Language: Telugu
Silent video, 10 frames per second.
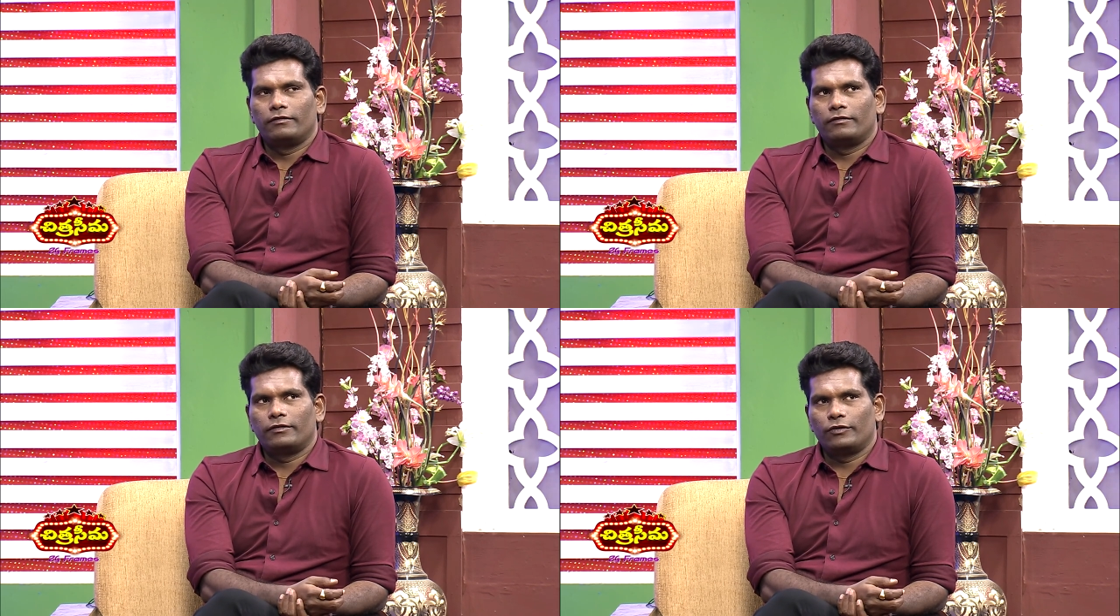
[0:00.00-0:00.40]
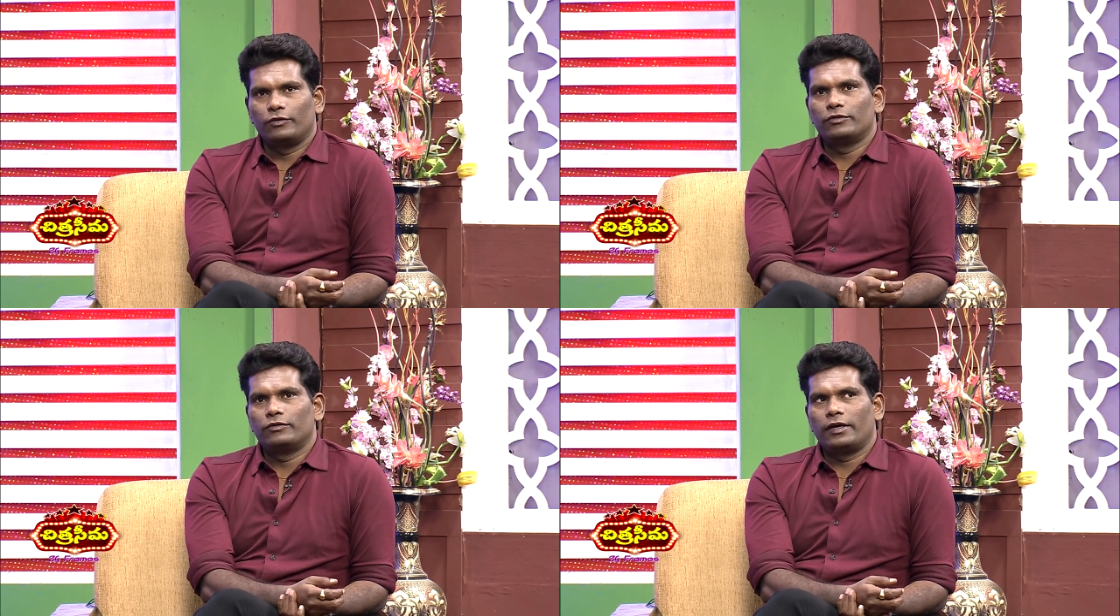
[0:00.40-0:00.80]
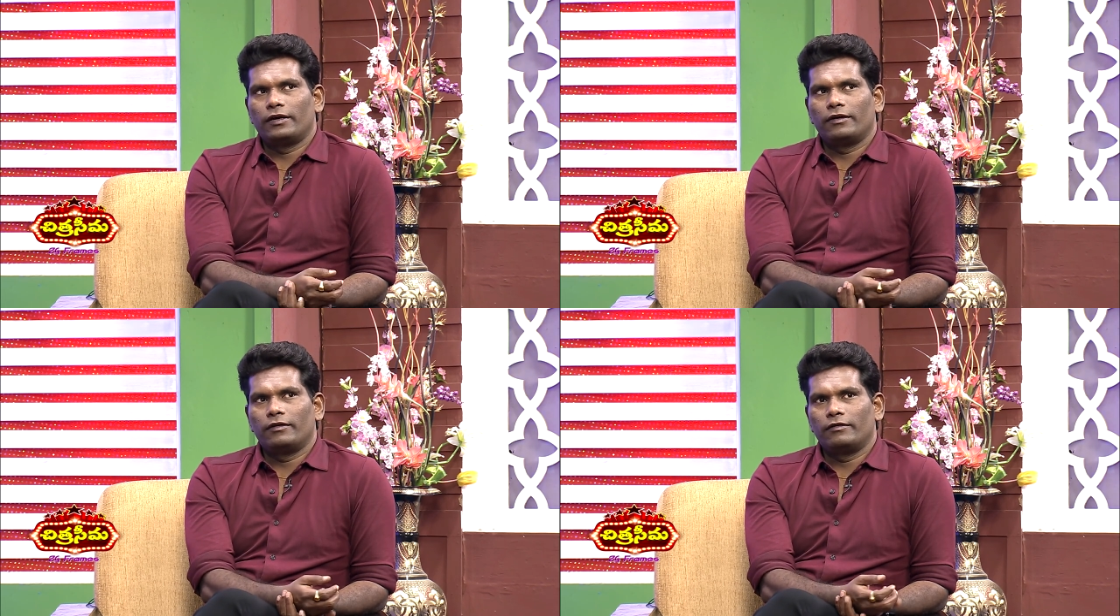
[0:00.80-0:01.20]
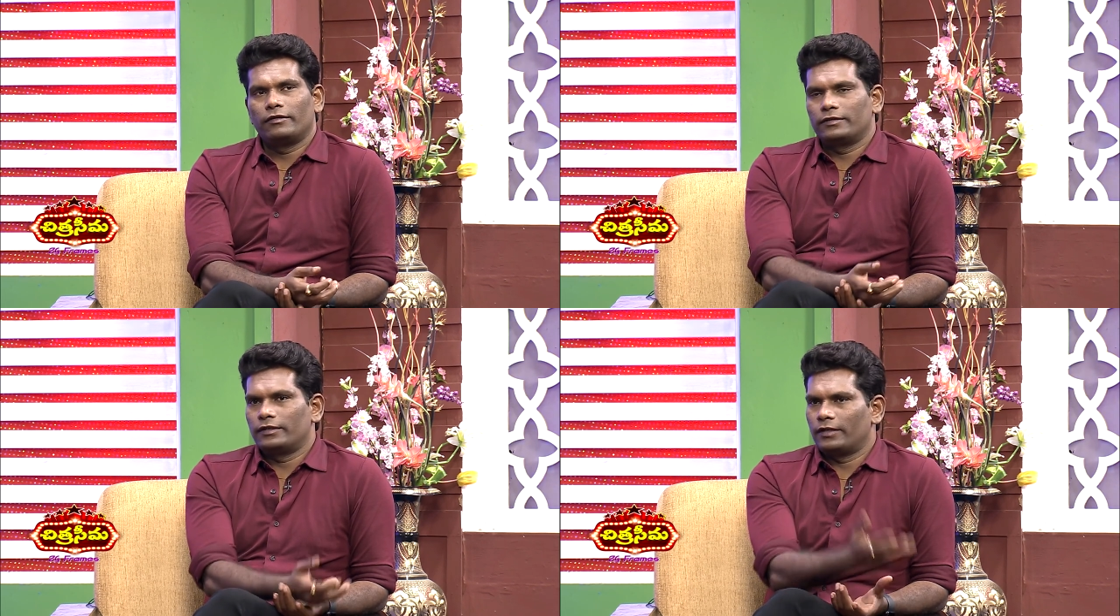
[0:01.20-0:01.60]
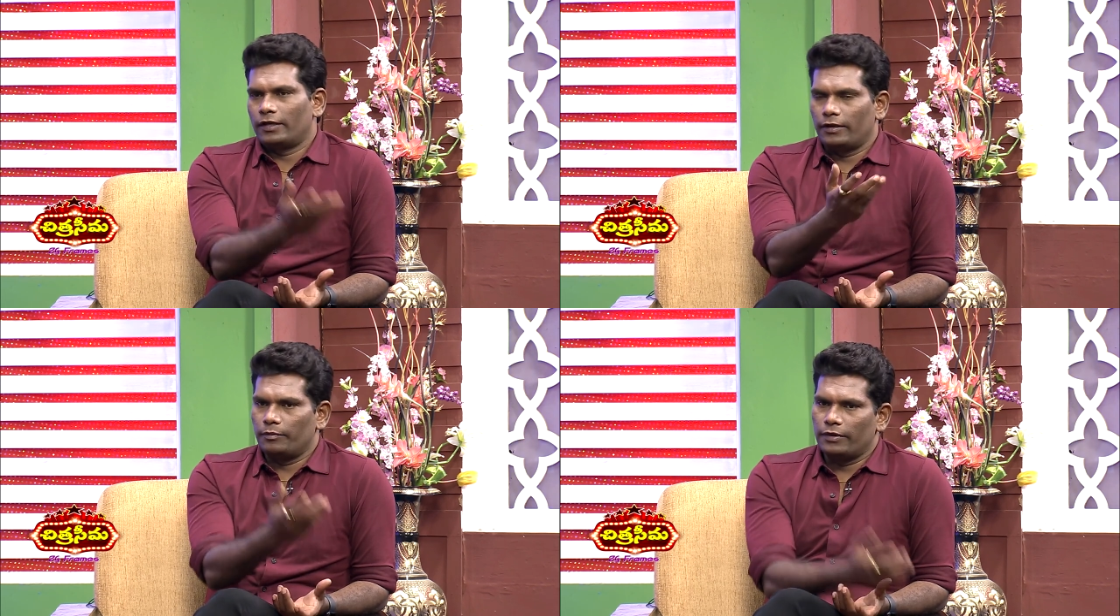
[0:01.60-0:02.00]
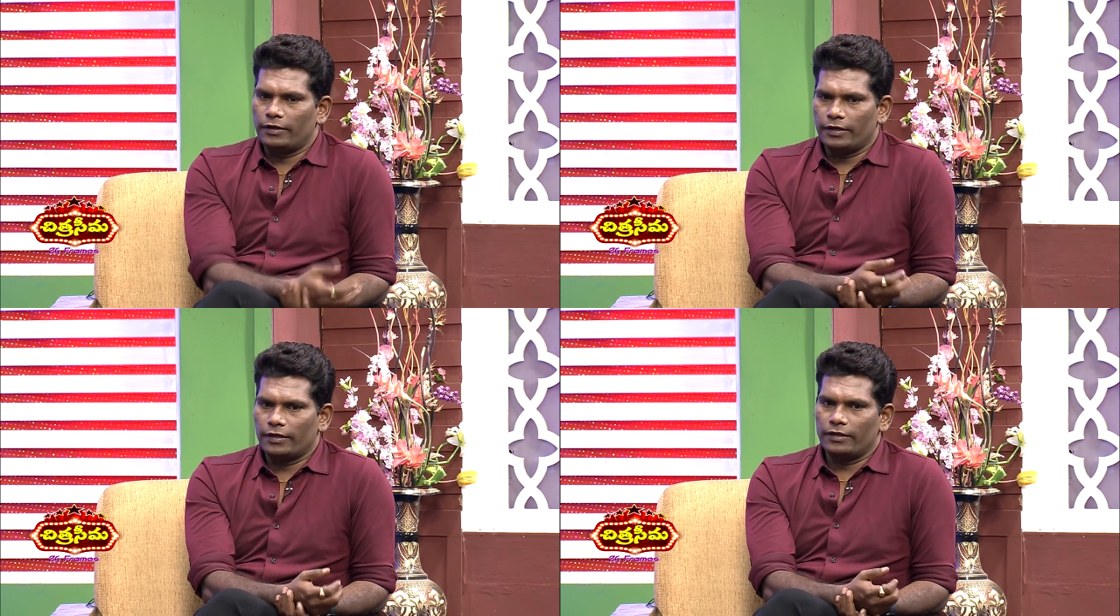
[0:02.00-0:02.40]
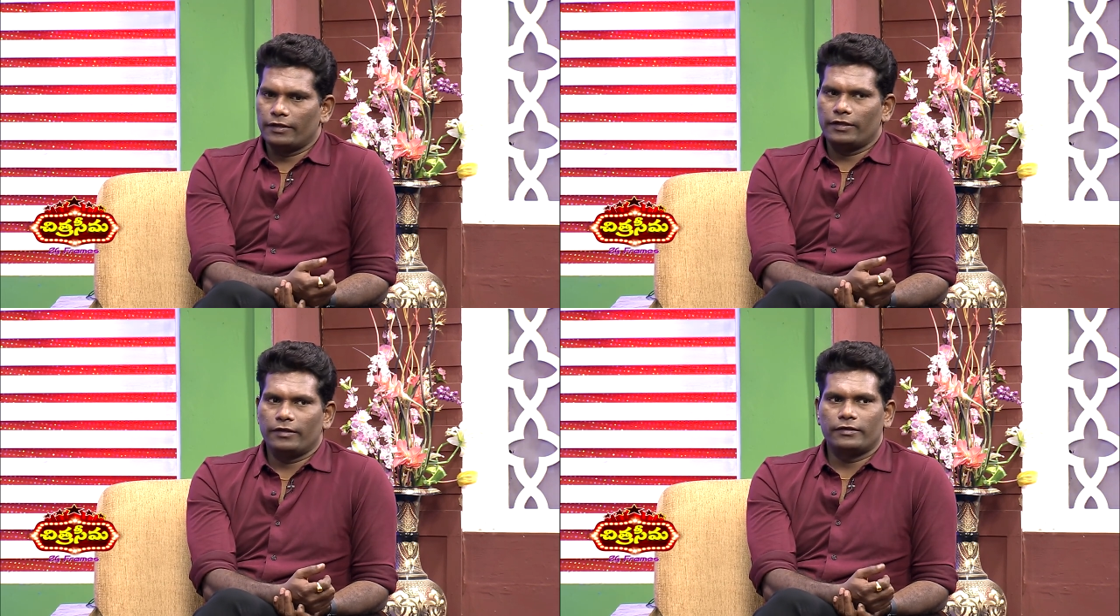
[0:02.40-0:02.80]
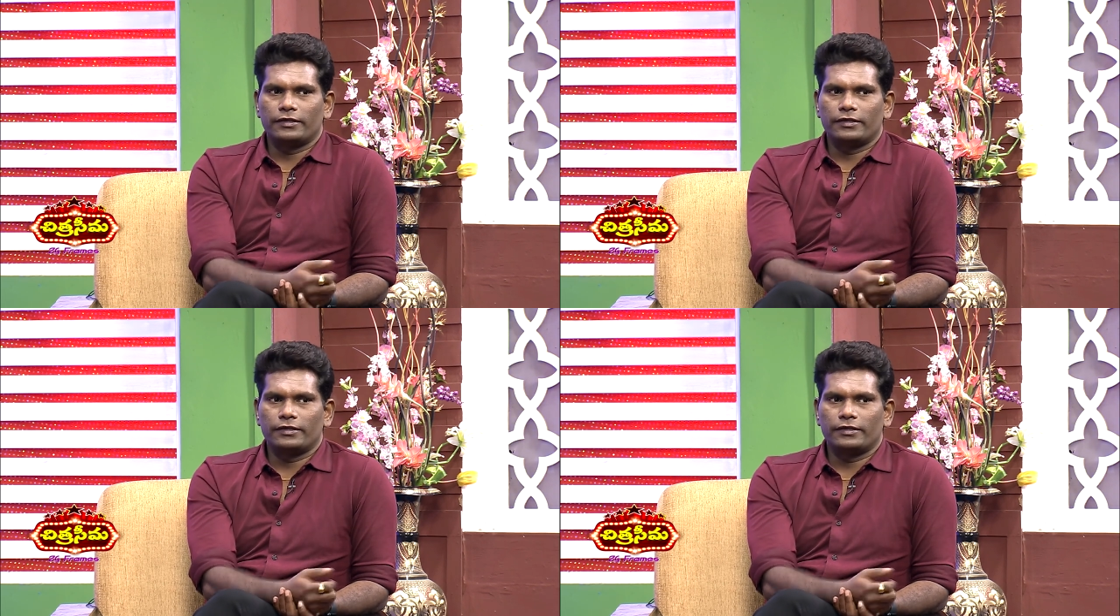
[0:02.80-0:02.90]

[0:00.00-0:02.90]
ఒకరోజు ఆయన బర్త్డేకి వెళ్తే